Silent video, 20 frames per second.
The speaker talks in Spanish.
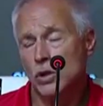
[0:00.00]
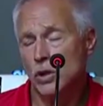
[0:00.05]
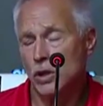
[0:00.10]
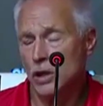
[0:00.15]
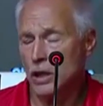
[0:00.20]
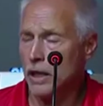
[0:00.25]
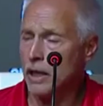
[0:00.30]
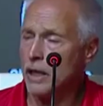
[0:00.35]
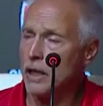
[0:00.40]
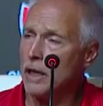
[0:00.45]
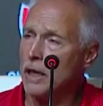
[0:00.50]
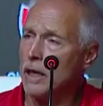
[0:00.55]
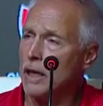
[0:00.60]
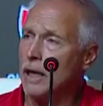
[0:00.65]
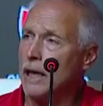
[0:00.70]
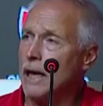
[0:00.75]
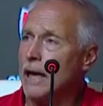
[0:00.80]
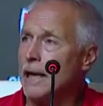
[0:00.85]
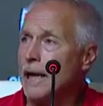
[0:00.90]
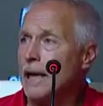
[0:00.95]
Eh,
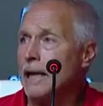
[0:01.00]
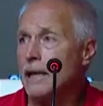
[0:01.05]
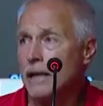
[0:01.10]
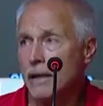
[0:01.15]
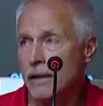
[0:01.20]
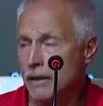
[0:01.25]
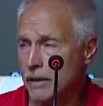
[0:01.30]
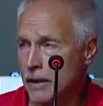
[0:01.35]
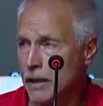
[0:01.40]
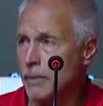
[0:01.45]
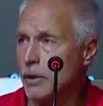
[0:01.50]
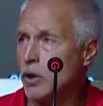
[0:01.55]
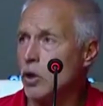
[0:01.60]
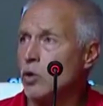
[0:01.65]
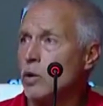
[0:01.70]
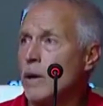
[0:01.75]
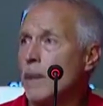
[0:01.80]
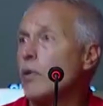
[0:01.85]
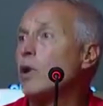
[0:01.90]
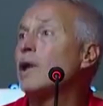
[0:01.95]
Canales terminó con
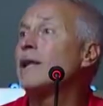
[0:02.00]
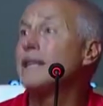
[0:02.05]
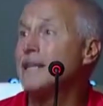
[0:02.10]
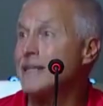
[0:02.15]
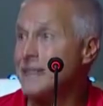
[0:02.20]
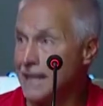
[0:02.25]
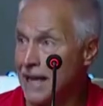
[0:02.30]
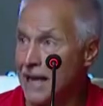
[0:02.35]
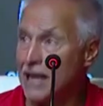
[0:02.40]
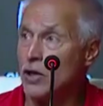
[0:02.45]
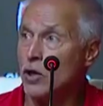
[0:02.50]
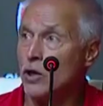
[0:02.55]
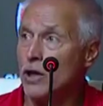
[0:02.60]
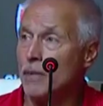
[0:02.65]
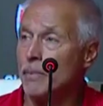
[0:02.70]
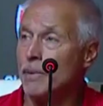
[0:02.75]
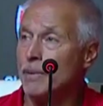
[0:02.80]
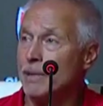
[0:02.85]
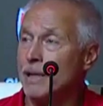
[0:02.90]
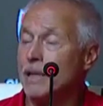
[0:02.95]
una molestia, salió en el
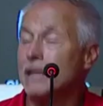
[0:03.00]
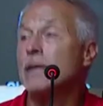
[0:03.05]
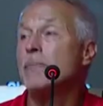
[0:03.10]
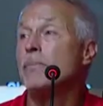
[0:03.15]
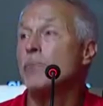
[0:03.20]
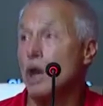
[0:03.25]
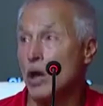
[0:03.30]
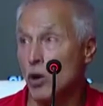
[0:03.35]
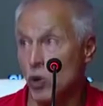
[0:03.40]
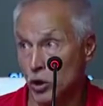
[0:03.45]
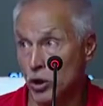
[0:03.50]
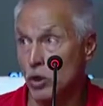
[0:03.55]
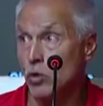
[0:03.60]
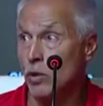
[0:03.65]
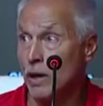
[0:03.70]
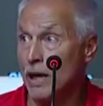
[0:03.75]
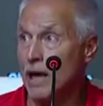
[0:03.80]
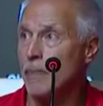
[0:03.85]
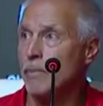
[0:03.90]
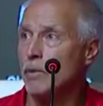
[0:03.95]
primer tiempo, agoté un
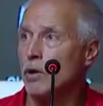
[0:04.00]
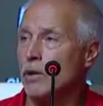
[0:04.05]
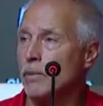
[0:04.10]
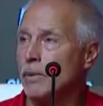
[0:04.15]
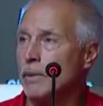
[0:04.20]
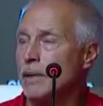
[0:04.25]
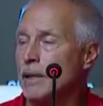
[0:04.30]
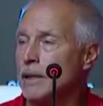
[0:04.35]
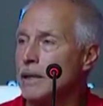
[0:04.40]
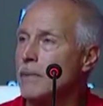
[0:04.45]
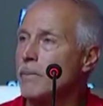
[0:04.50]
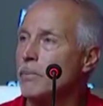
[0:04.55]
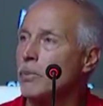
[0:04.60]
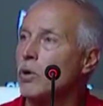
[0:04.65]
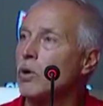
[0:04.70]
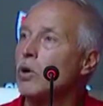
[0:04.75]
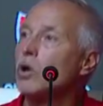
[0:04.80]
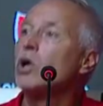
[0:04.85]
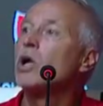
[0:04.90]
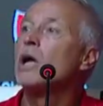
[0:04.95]
cambio en el primer tiempo,
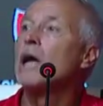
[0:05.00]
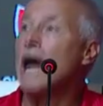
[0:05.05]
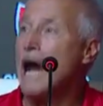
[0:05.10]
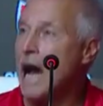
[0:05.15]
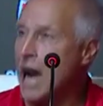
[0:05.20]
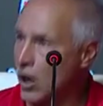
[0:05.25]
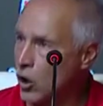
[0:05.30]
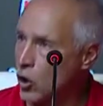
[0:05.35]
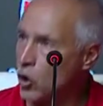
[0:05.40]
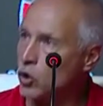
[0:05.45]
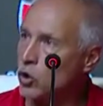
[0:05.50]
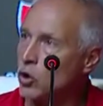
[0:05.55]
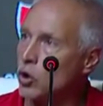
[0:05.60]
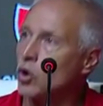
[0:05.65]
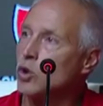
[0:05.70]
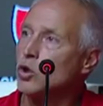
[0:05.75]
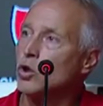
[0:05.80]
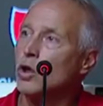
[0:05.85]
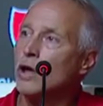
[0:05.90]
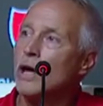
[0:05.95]
agoto
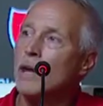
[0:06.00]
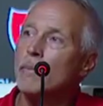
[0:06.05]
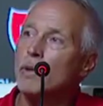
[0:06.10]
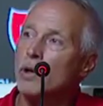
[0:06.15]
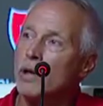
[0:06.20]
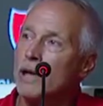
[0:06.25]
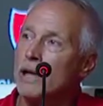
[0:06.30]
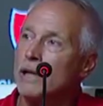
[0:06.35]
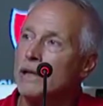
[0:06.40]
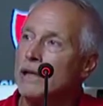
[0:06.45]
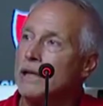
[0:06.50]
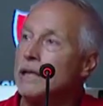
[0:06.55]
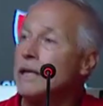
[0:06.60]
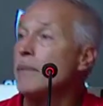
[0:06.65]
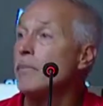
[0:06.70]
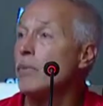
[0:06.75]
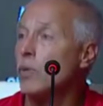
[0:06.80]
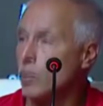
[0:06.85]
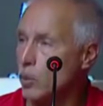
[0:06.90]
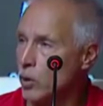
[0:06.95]
otro cambio en el
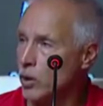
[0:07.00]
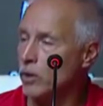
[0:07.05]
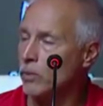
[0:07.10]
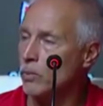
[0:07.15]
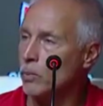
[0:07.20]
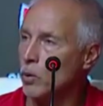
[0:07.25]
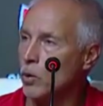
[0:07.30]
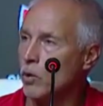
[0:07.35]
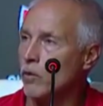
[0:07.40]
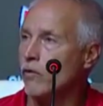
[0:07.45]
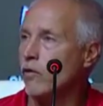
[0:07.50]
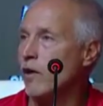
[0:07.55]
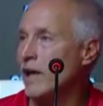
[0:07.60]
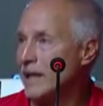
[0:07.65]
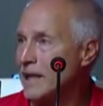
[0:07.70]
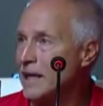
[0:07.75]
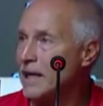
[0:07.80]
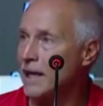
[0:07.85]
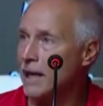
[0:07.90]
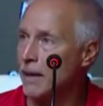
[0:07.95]
entretiempo por,
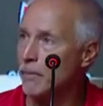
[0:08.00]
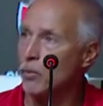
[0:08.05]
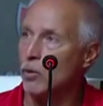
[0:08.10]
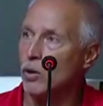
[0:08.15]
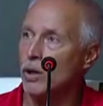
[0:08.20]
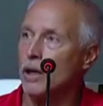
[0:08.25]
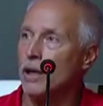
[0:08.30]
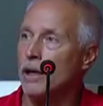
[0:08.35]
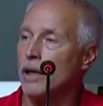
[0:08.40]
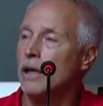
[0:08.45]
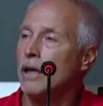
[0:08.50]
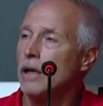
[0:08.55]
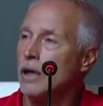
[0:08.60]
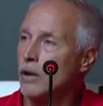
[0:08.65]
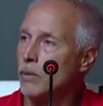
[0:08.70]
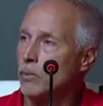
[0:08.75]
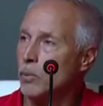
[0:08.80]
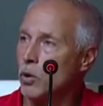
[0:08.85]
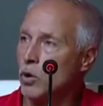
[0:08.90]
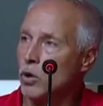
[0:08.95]
fatiga, por, eh,
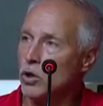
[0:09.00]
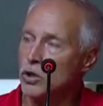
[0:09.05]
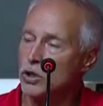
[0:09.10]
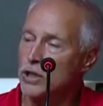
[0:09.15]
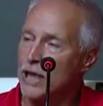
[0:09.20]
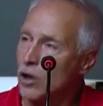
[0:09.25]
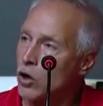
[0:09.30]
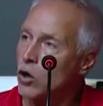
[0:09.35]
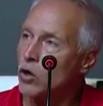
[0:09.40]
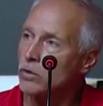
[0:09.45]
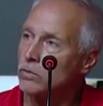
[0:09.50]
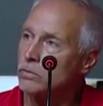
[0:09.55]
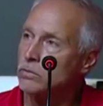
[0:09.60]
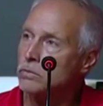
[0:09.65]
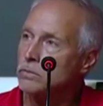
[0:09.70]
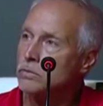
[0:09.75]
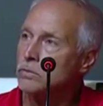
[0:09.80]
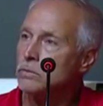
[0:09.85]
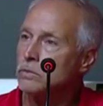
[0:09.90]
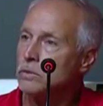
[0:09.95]
por Jacob.
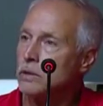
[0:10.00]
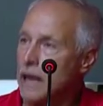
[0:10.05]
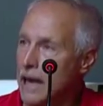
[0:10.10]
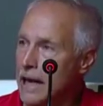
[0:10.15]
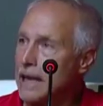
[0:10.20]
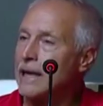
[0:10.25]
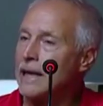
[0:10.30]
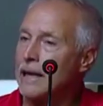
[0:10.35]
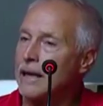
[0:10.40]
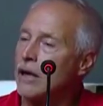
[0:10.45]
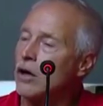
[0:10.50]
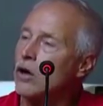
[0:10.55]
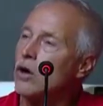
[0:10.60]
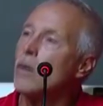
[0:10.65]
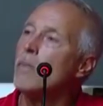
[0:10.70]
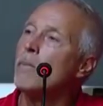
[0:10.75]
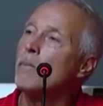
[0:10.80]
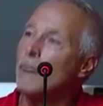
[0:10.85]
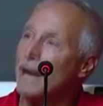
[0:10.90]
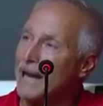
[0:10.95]
Hay que
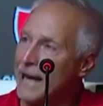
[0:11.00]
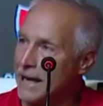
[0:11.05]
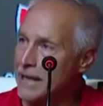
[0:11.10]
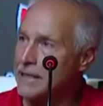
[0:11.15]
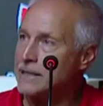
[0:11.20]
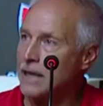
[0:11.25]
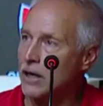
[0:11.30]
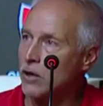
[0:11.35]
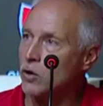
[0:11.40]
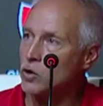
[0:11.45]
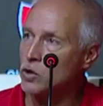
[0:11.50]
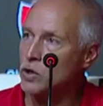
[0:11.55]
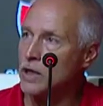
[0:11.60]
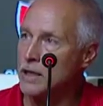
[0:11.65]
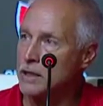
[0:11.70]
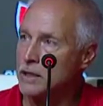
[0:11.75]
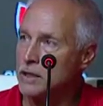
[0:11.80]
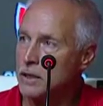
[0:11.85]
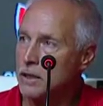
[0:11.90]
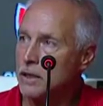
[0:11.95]
comparar esas
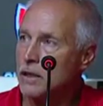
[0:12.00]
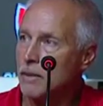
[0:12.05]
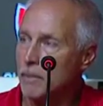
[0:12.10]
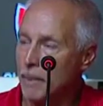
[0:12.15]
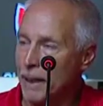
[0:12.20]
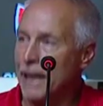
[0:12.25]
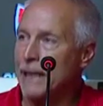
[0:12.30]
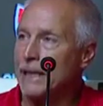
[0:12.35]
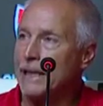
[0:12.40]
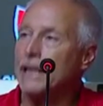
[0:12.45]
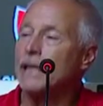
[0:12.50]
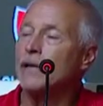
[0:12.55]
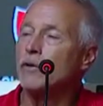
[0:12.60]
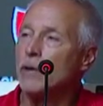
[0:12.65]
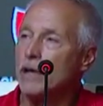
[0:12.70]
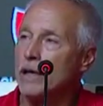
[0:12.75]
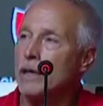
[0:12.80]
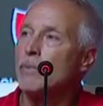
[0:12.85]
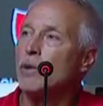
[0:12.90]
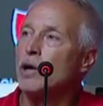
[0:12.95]
cosas para tener un
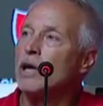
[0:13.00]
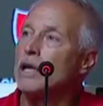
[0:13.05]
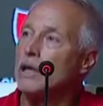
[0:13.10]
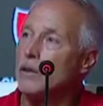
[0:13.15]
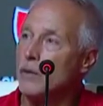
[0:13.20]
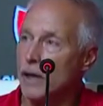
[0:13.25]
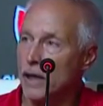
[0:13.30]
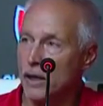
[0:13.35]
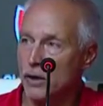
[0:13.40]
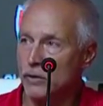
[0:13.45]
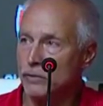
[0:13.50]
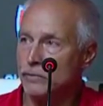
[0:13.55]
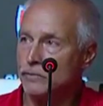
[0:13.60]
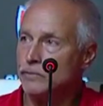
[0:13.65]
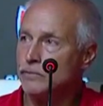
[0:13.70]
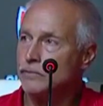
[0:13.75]
equipo equilibrado.